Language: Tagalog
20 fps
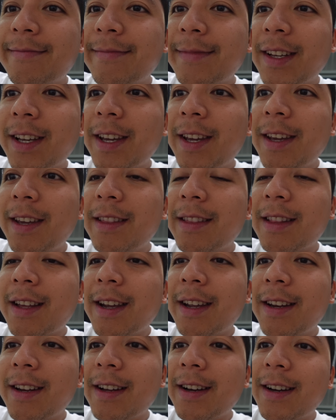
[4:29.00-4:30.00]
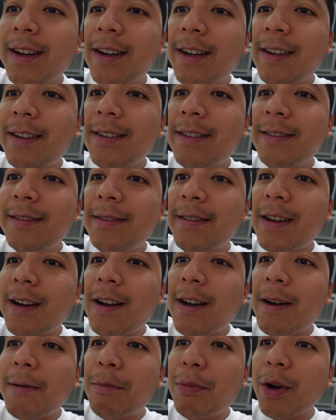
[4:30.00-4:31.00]
Naghihintay ng
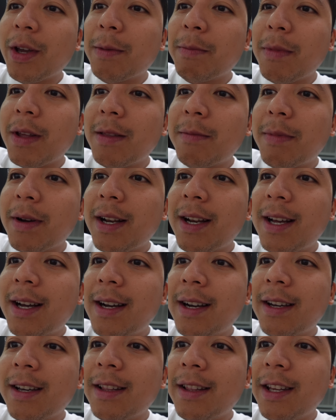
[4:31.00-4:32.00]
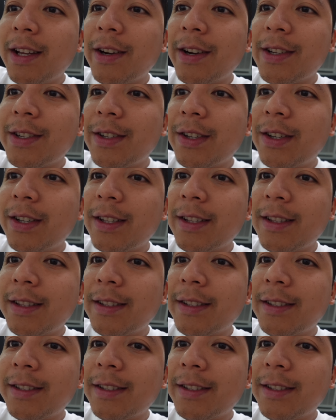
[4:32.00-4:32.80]
appointment pa lang, hindi result.